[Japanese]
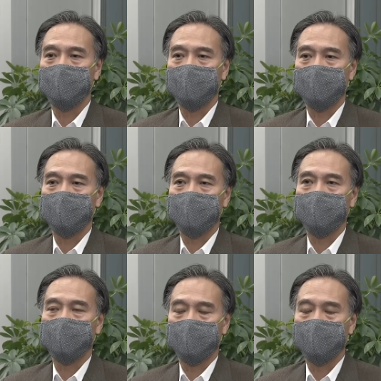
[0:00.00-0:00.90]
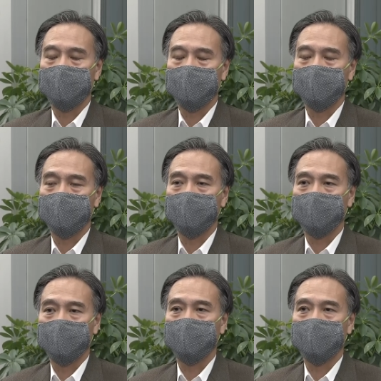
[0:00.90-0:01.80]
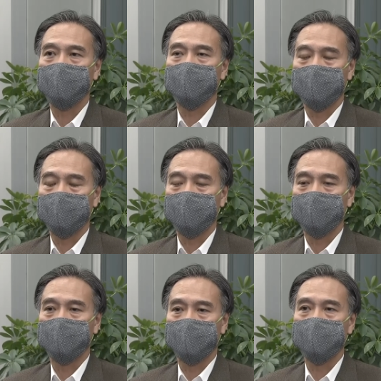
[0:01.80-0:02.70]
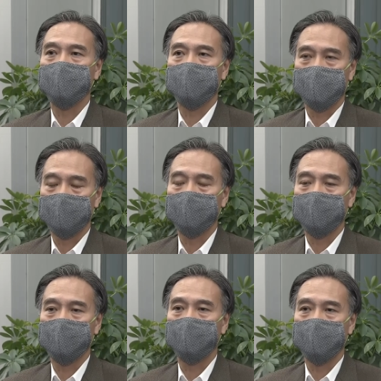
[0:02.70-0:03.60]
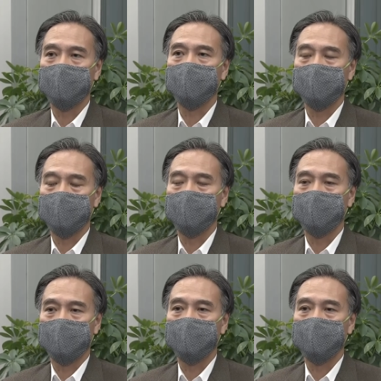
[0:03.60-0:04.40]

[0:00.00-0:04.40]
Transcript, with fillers: えっと、今回の政府の決定に対しては、その返事として